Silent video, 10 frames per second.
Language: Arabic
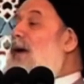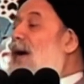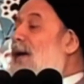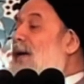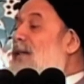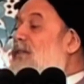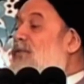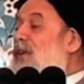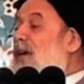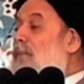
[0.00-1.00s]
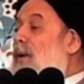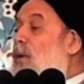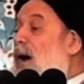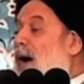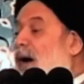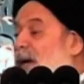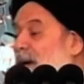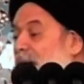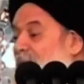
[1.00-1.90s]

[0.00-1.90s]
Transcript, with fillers: كانت في مواقع